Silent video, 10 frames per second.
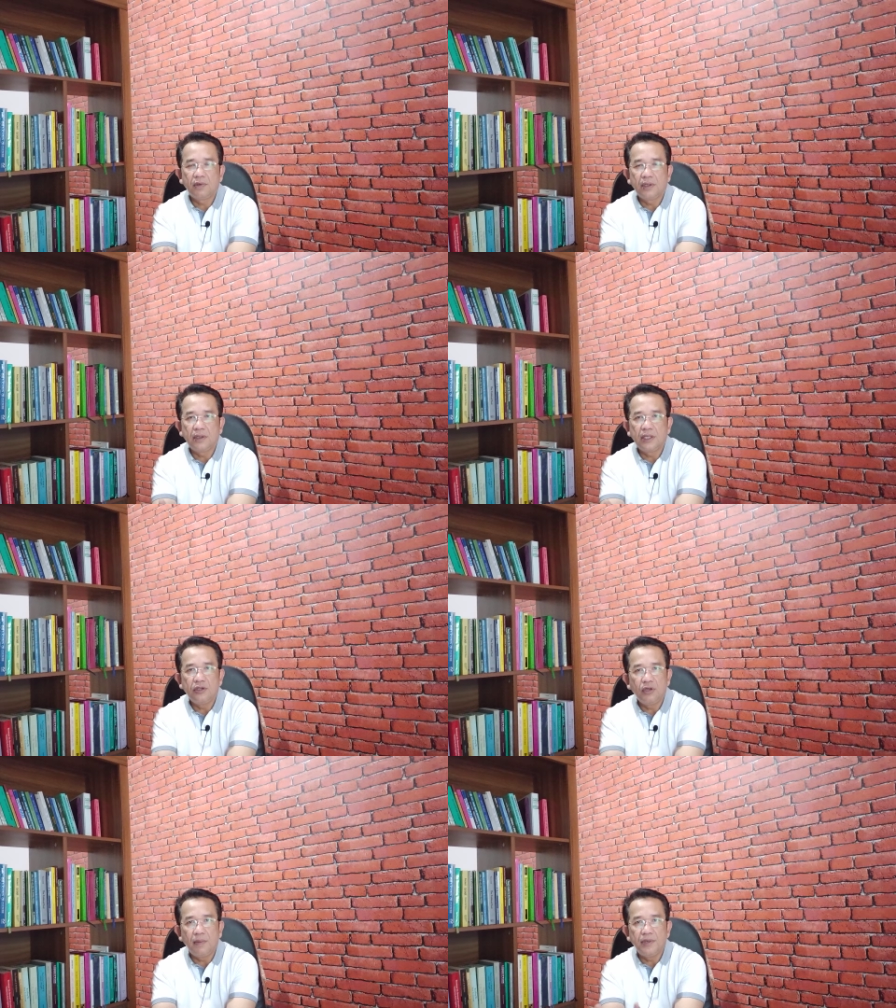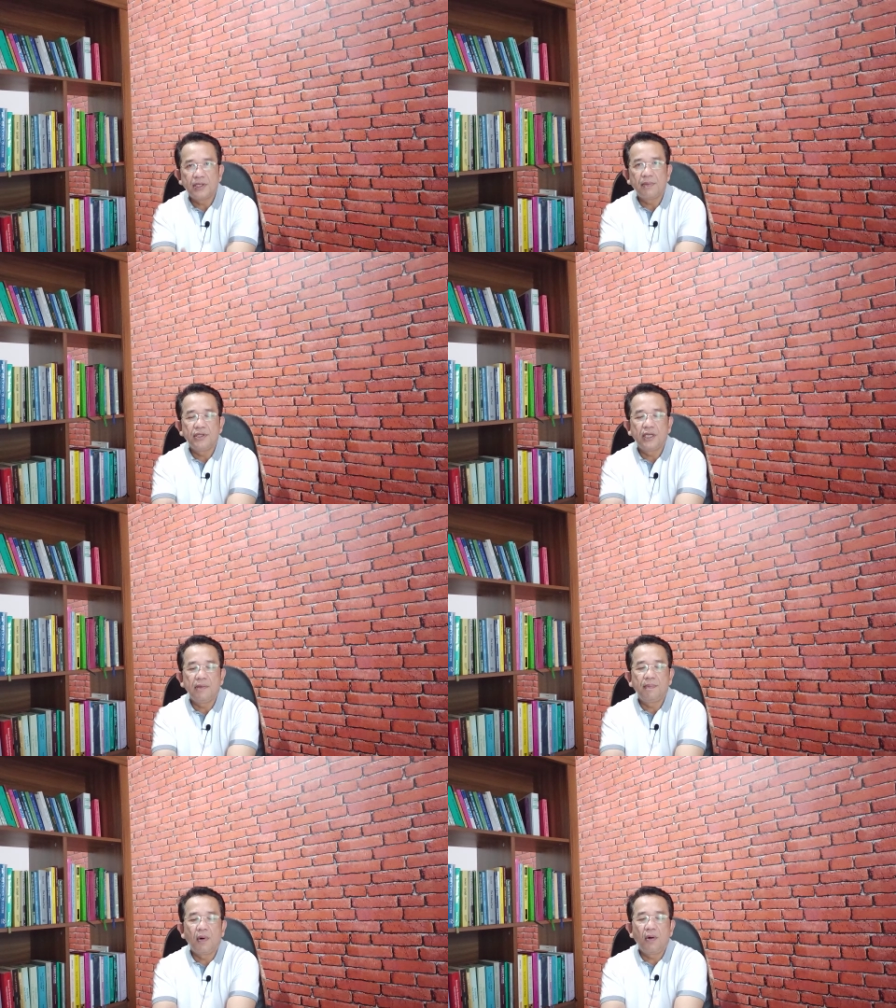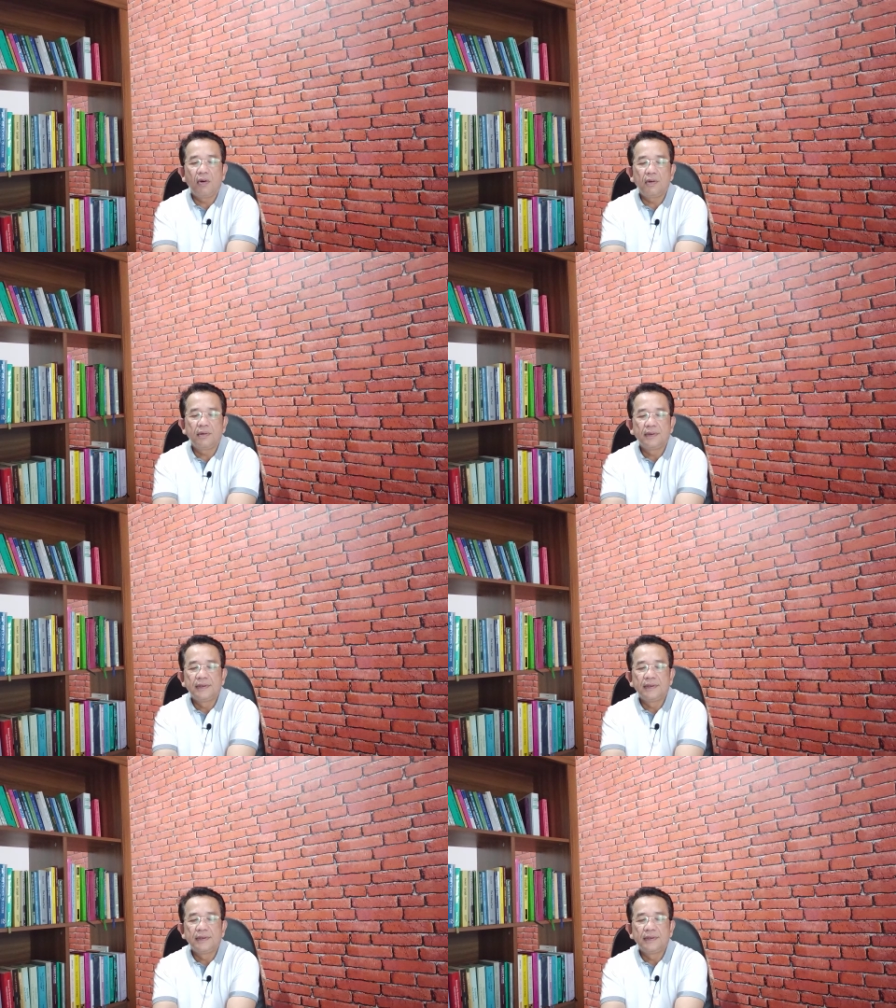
mungkin juga bisa menjadi pohon